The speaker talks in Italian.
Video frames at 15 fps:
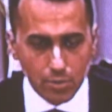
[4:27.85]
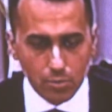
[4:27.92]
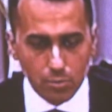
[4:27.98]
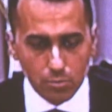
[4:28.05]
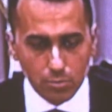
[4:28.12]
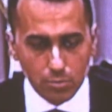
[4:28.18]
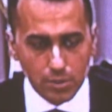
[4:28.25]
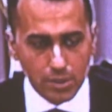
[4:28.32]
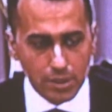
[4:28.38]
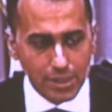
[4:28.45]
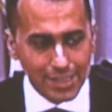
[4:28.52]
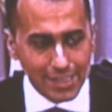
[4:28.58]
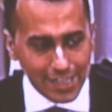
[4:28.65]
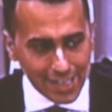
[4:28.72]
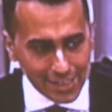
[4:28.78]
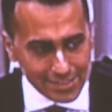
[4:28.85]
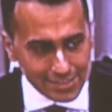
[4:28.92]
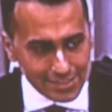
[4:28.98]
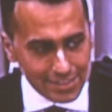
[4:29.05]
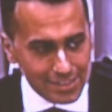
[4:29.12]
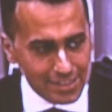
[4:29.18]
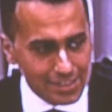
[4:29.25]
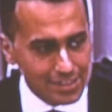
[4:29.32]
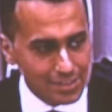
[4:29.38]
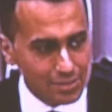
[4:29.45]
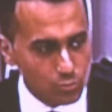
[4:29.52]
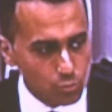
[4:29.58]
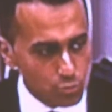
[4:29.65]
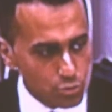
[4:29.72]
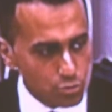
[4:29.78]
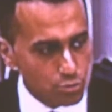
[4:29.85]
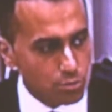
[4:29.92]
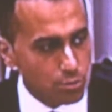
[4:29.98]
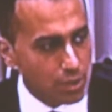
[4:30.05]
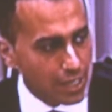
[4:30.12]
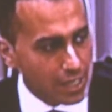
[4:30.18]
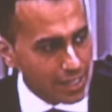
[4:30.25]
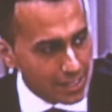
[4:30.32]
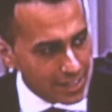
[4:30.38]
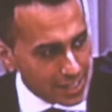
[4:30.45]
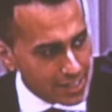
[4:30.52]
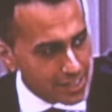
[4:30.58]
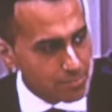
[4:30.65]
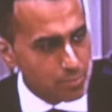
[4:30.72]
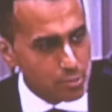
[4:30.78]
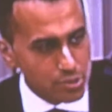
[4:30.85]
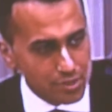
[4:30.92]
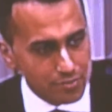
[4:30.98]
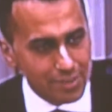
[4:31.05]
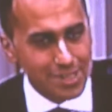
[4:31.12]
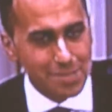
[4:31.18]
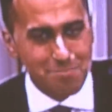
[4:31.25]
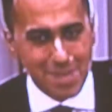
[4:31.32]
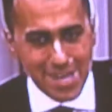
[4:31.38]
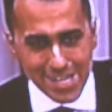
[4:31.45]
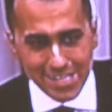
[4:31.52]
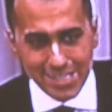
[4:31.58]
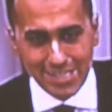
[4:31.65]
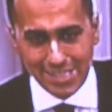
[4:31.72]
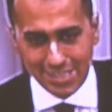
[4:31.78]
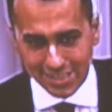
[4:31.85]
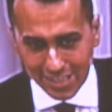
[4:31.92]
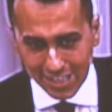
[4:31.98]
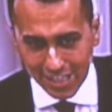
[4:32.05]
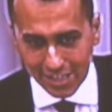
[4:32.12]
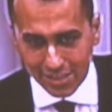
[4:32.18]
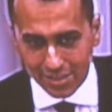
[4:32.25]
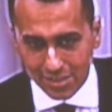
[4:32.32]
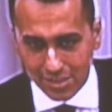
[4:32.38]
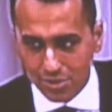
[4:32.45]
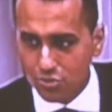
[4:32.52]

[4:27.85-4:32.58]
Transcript: un grande lustro alla RAI e possa fare bene in RAI